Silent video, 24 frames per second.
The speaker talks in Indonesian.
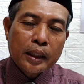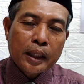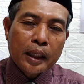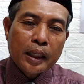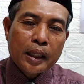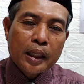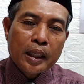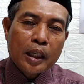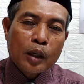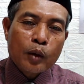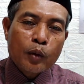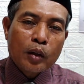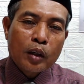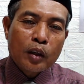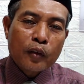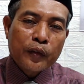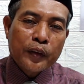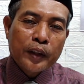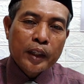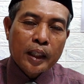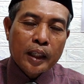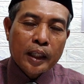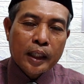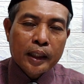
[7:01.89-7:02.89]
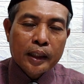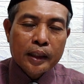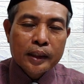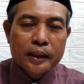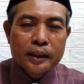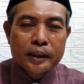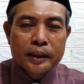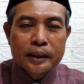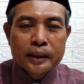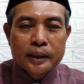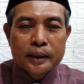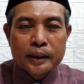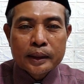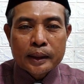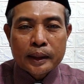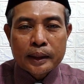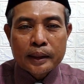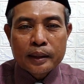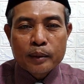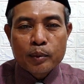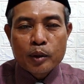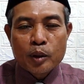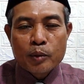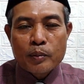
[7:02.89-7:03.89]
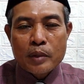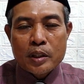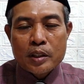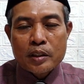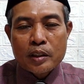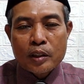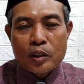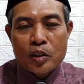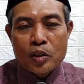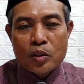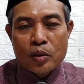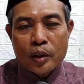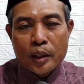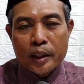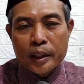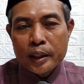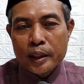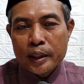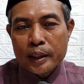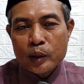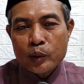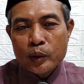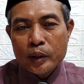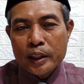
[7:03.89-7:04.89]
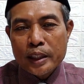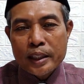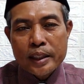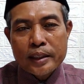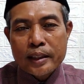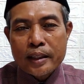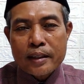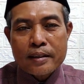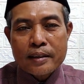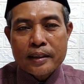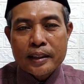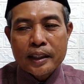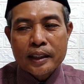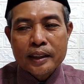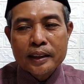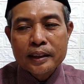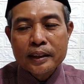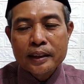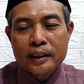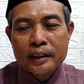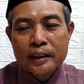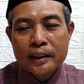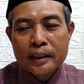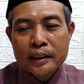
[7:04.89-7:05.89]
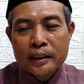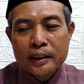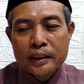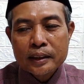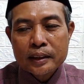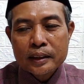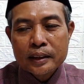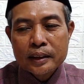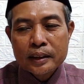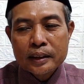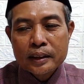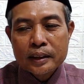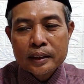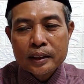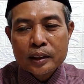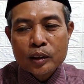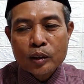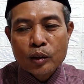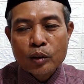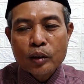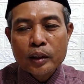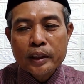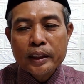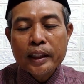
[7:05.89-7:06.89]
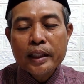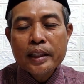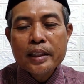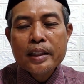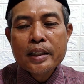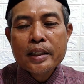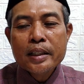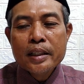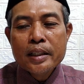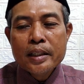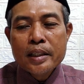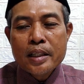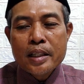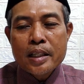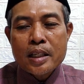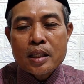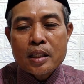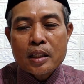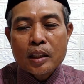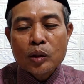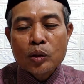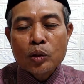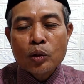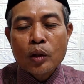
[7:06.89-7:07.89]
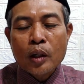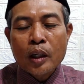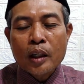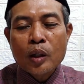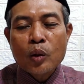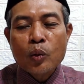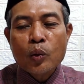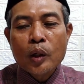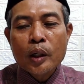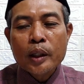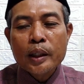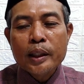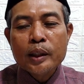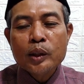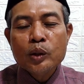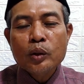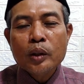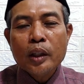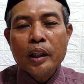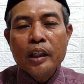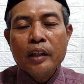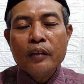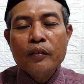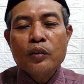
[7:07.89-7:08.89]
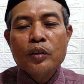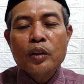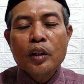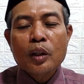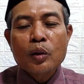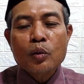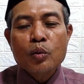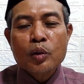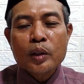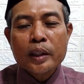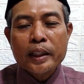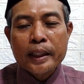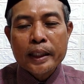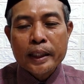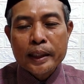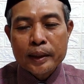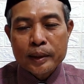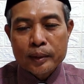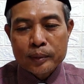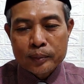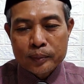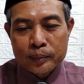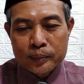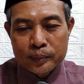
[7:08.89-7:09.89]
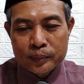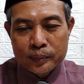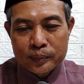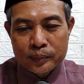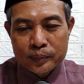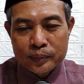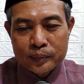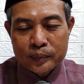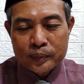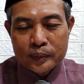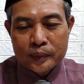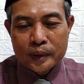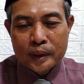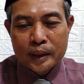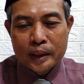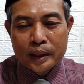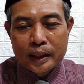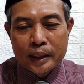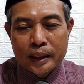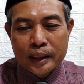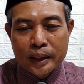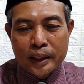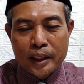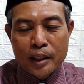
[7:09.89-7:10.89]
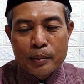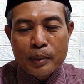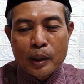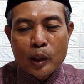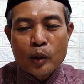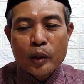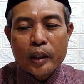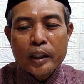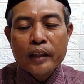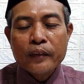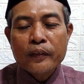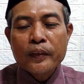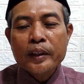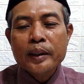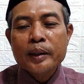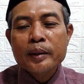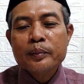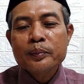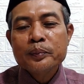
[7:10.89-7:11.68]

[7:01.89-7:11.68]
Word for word: anna wal fi'la adapun Master sorih itu indah sekali contohnya istata'al waladu hifdzal Quran ini baru khifat